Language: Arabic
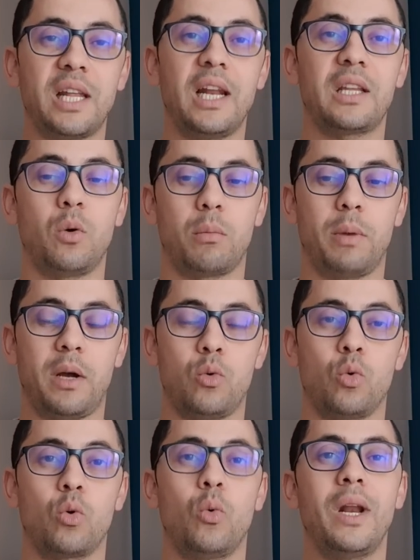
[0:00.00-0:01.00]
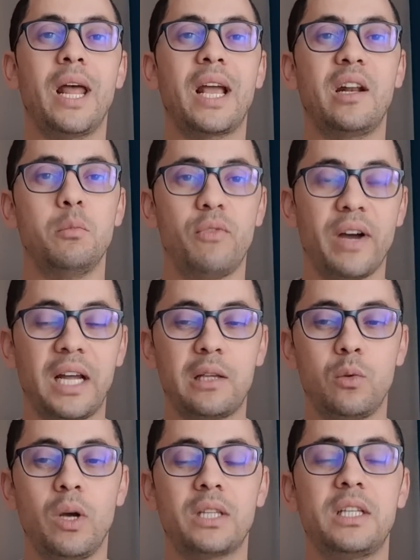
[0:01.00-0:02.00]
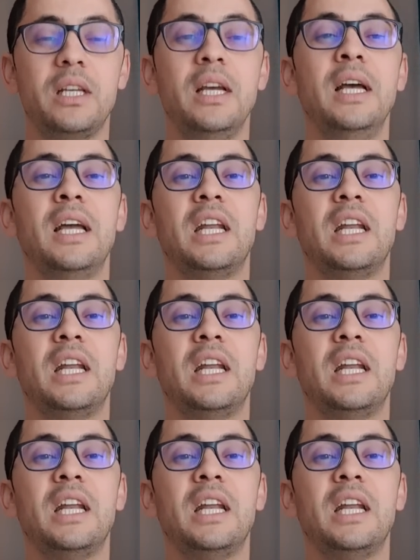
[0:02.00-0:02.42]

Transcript: 3 و4 يورو ولكن المفاجاه دلوقتي